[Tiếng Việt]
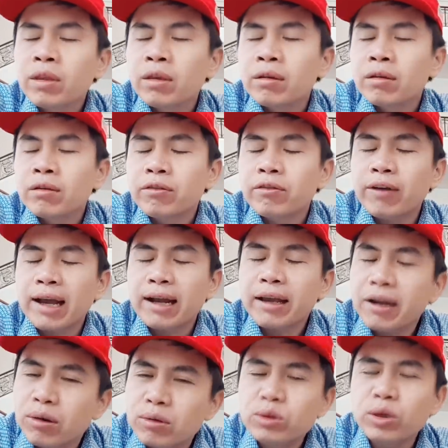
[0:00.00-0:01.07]
và
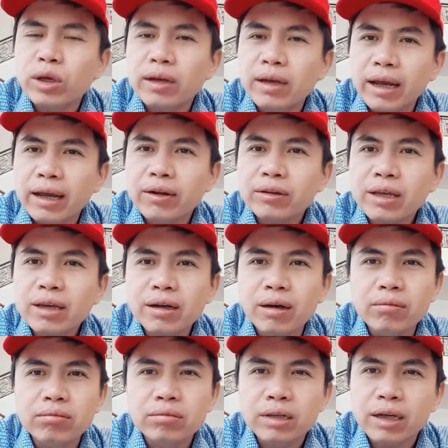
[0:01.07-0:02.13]
cái câu chuyện này nó tác
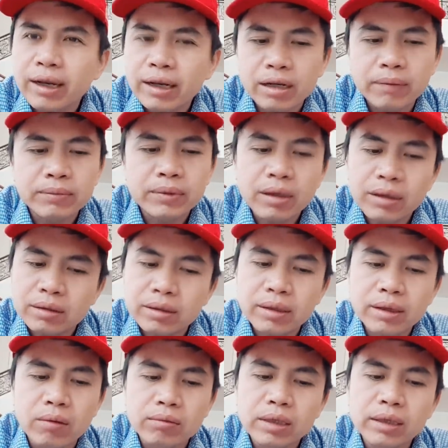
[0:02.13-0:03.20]
động ngay lập tức tới
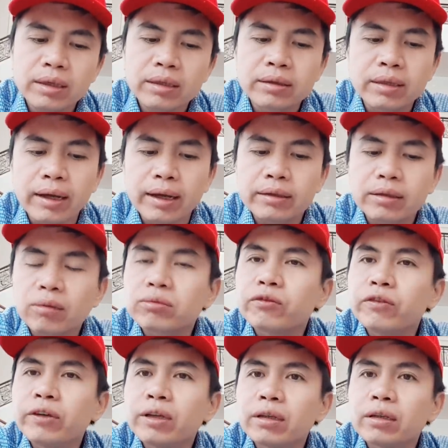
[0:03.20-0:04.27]
cái đồng nhân dân tệ trong
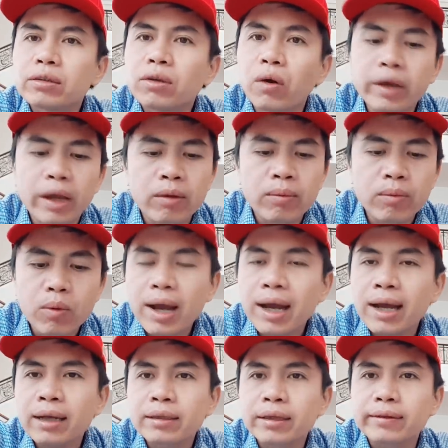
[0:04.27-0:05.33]
phiên tối ngày hôm
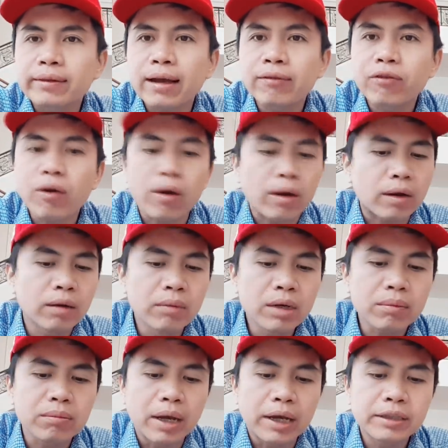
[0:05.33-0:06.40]
qua thì tăng vọt lên
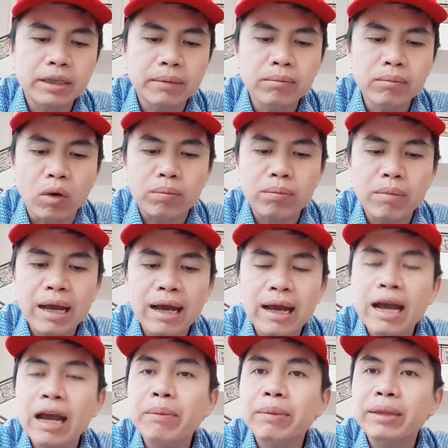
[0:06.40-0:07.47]
mức
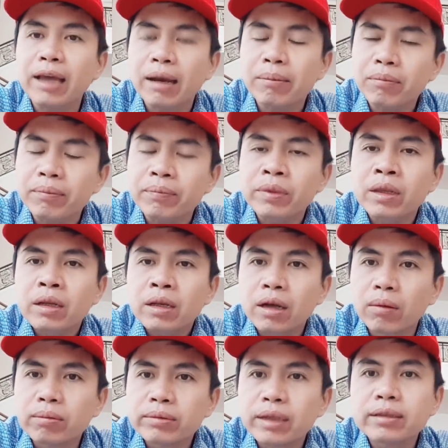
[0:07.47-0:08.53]
7.1328
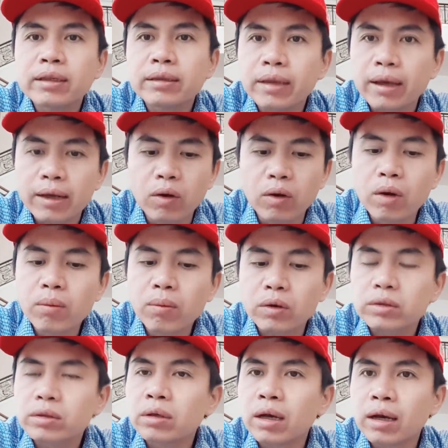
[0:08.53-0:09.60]
đồng nhân dân tệ đổi 1
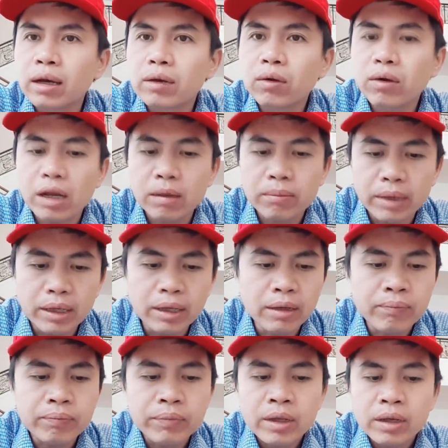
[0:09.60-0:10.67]
đô la Mỹ
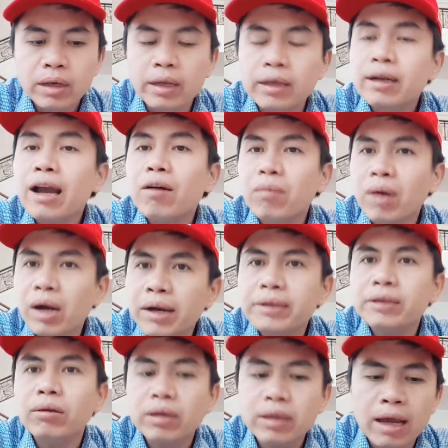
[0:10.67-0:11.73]
đỉnh cao mới
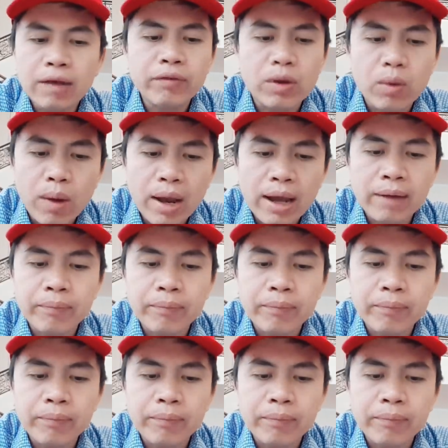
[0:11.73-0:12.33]
trong cái tháng vừa qua